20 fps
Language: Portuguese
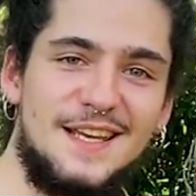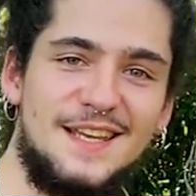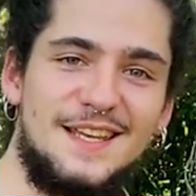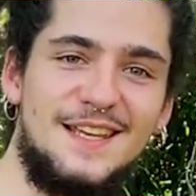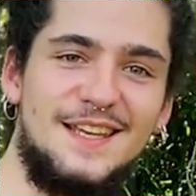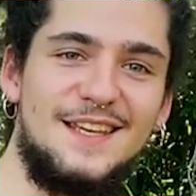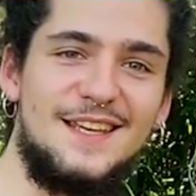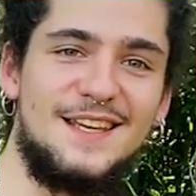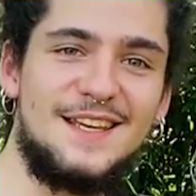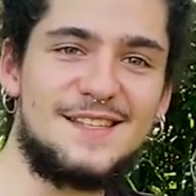
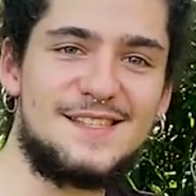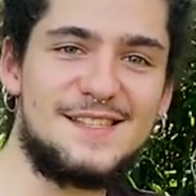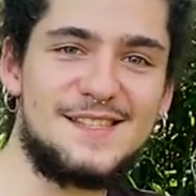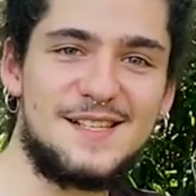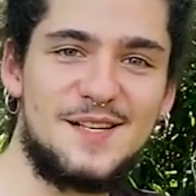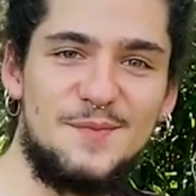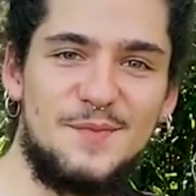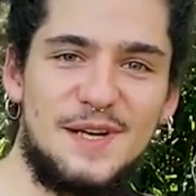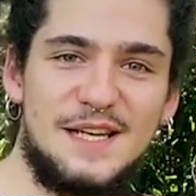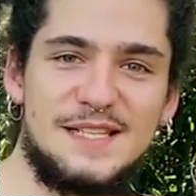E esses
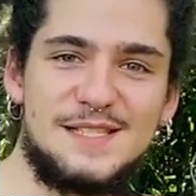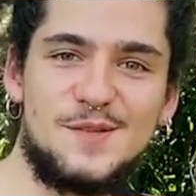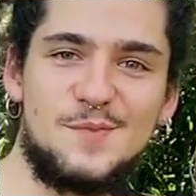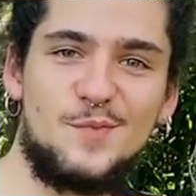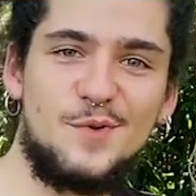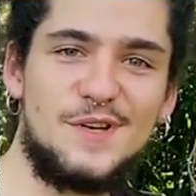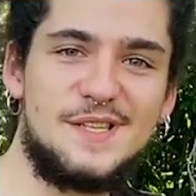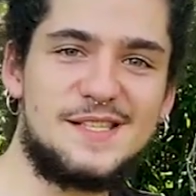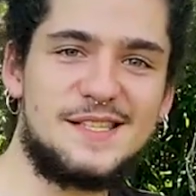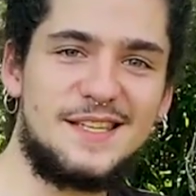gambás,
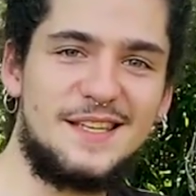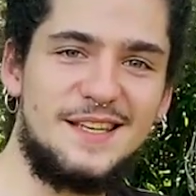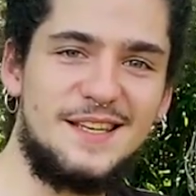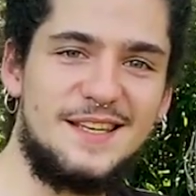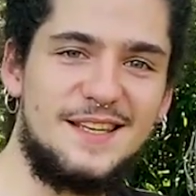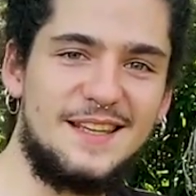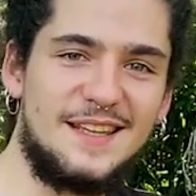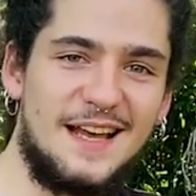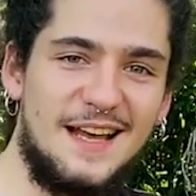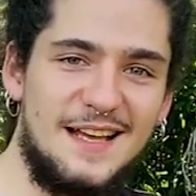depois
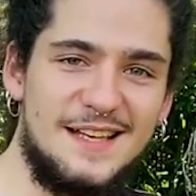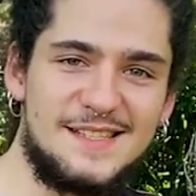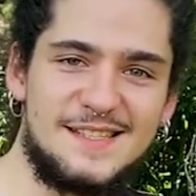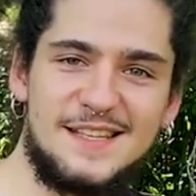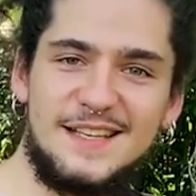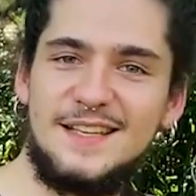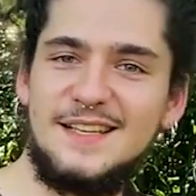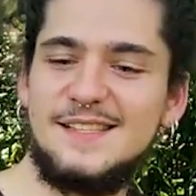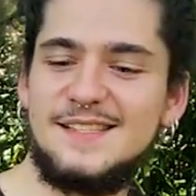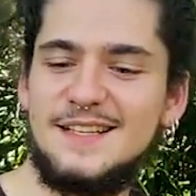que
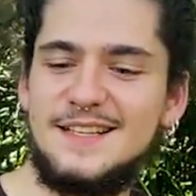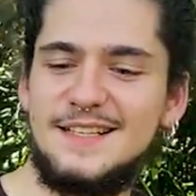nascem, eles